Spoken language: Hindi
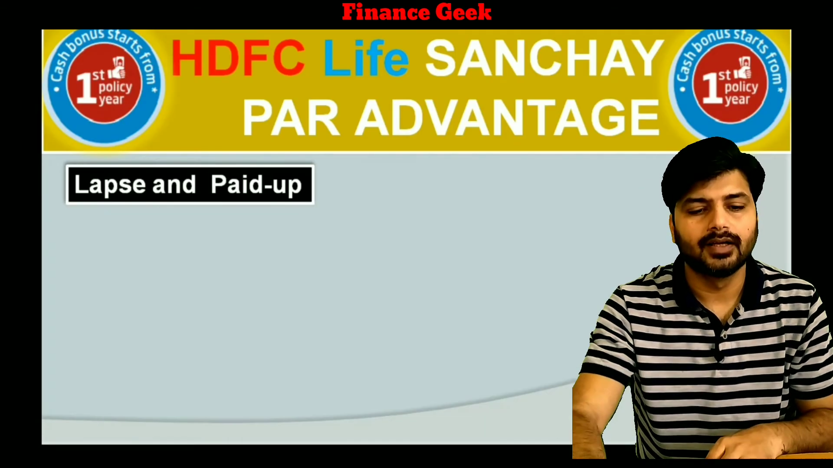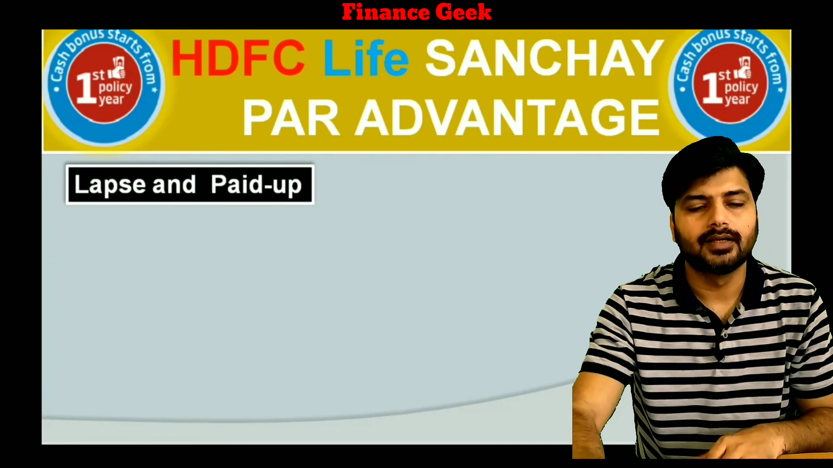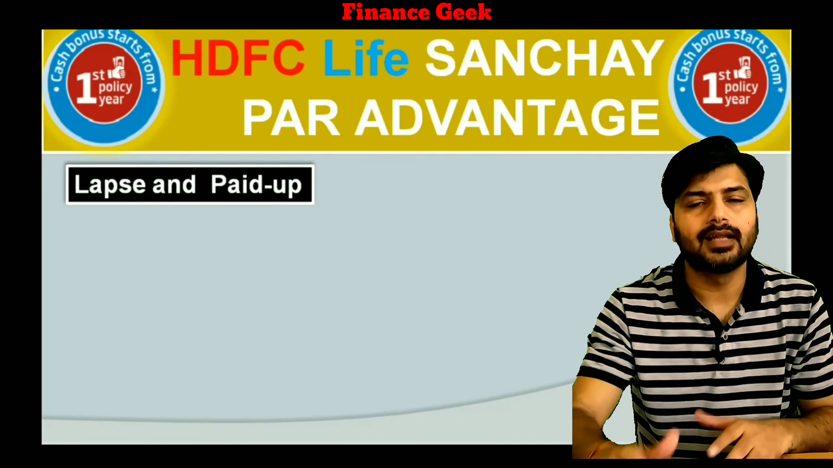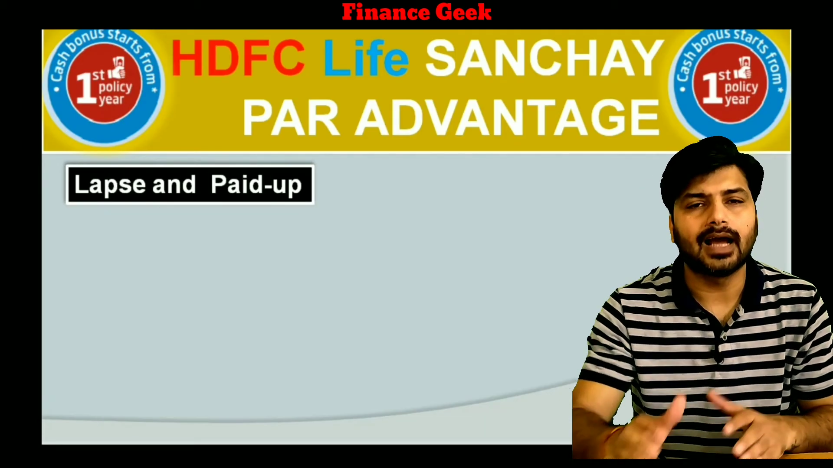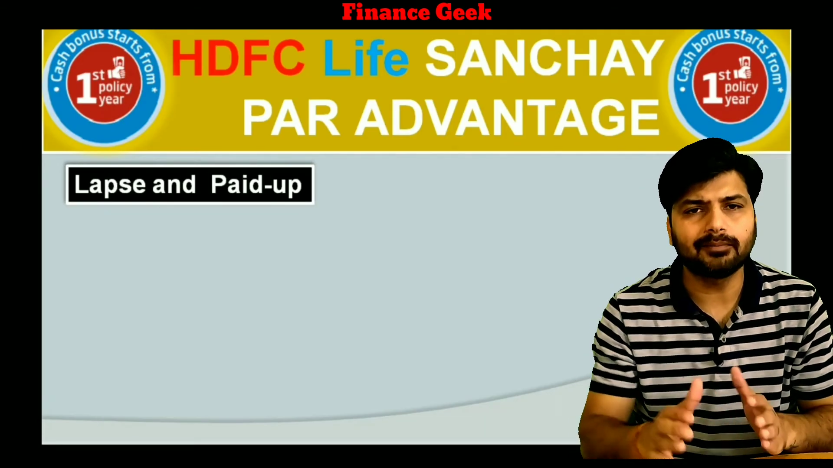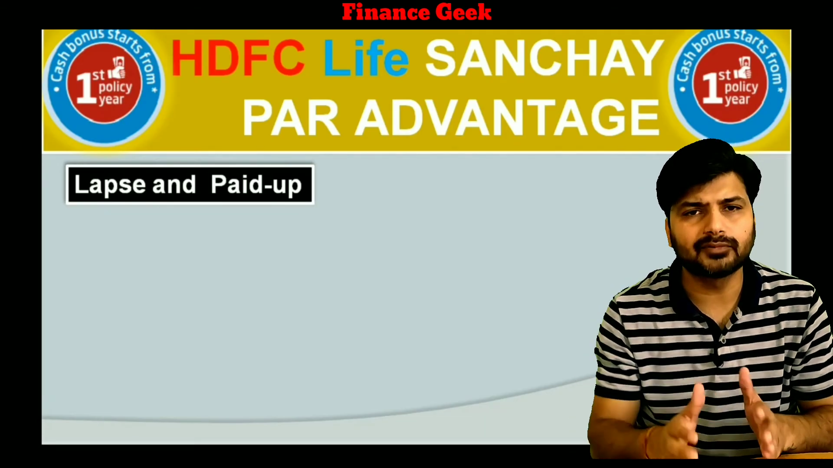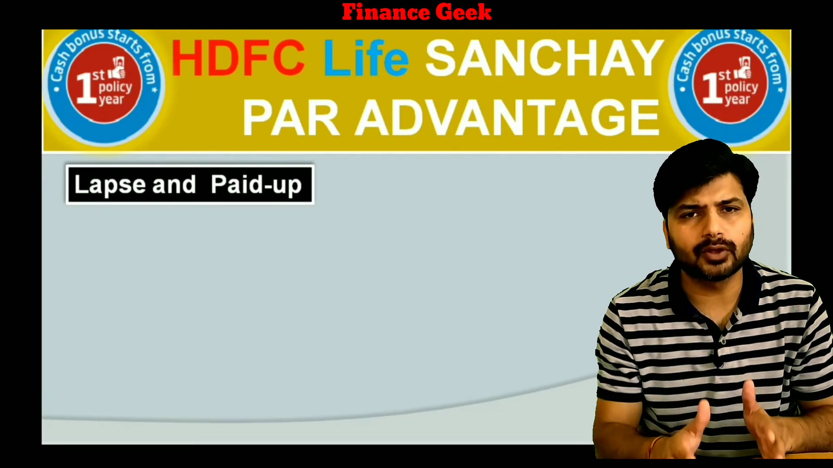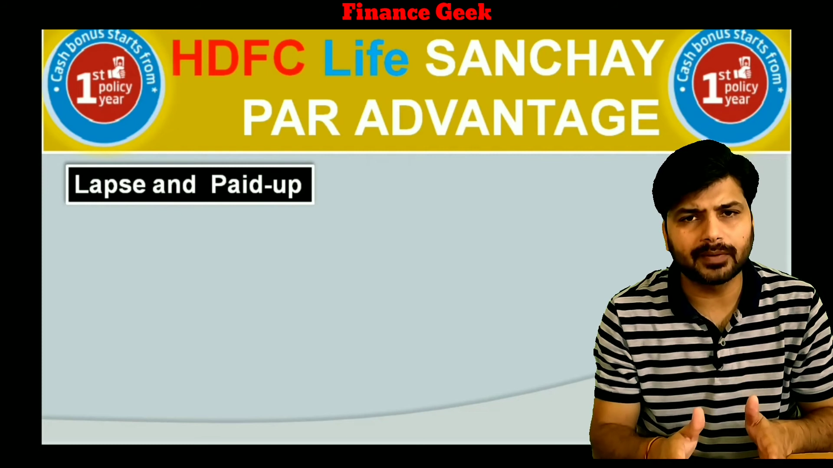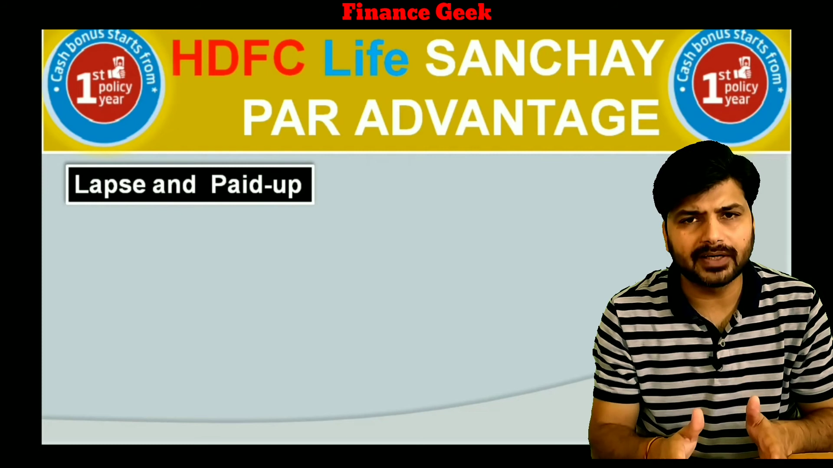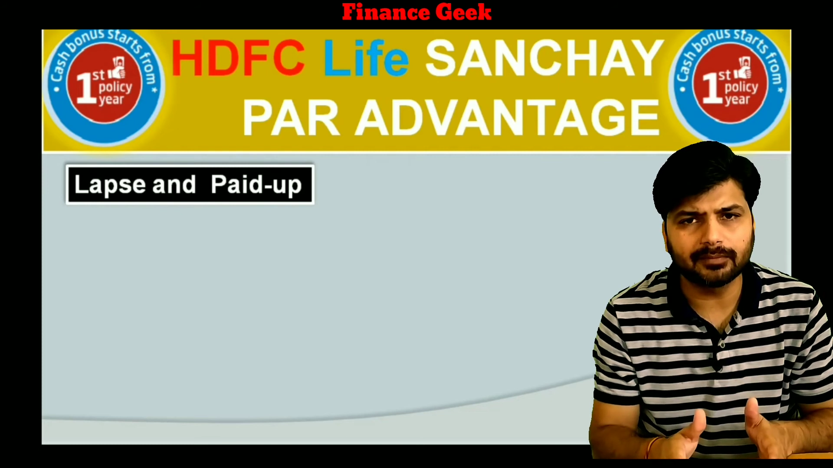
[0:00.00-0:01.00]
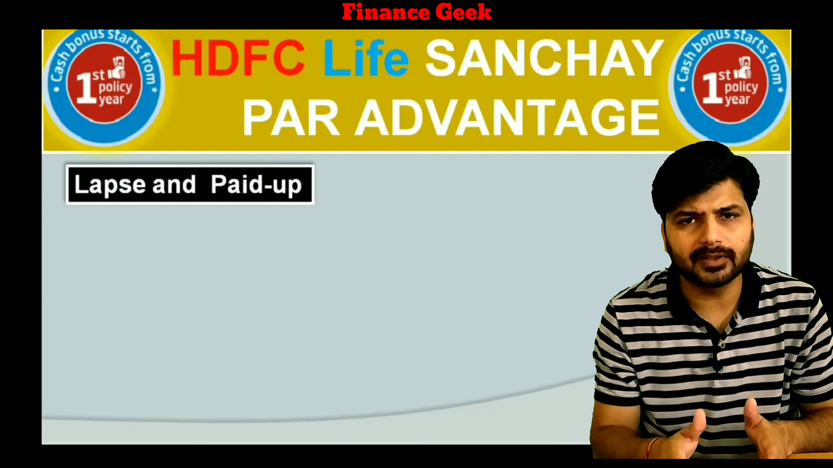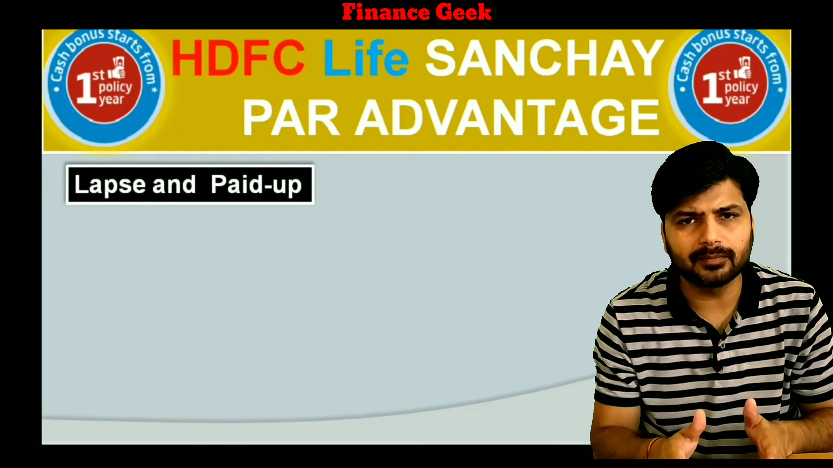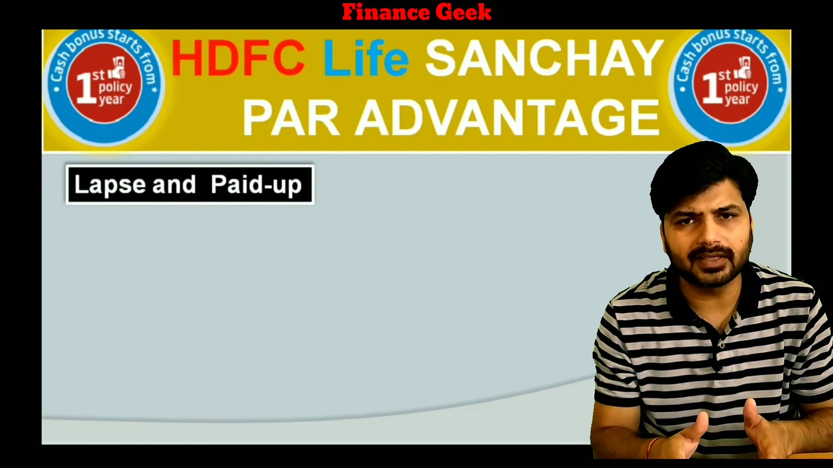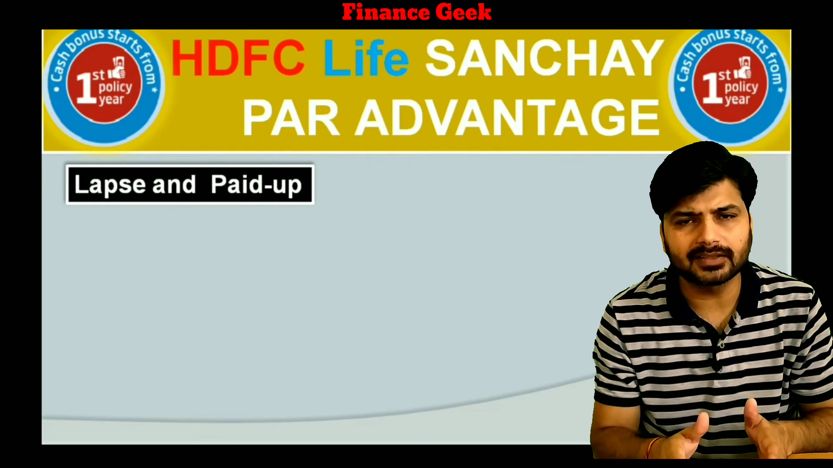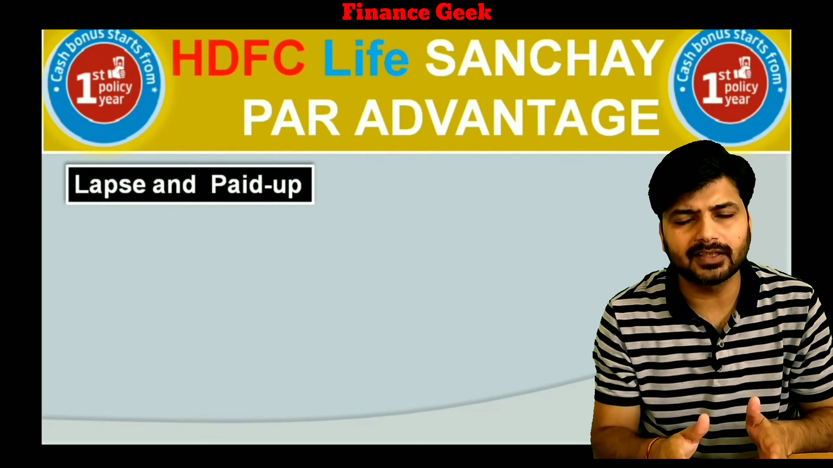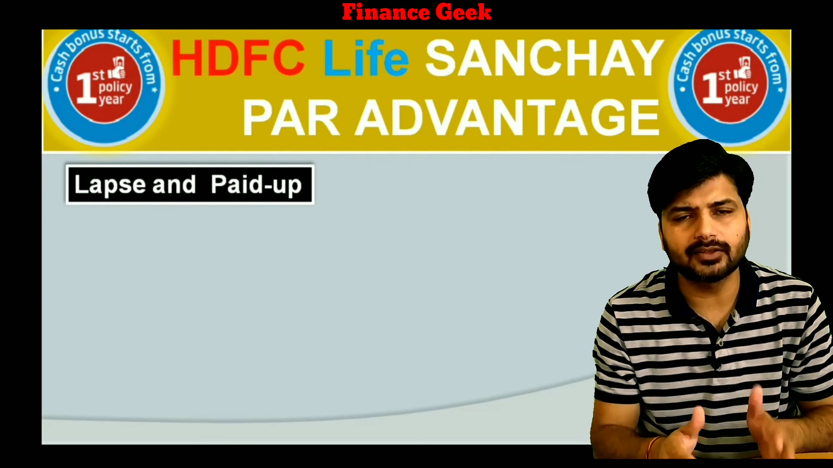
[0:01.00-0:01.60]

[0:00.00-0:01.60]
लैब्स और पेडअप की बात करें